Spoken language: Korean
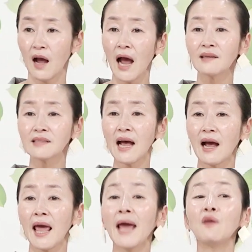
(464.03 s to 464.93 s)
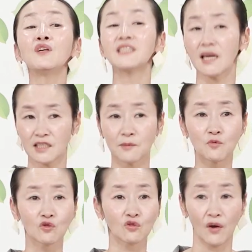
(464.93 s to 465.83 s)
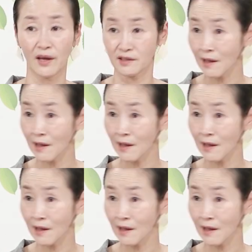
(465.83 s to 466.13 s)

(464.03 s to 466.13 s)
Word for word: 항상 행위자에 집중을 더 해요.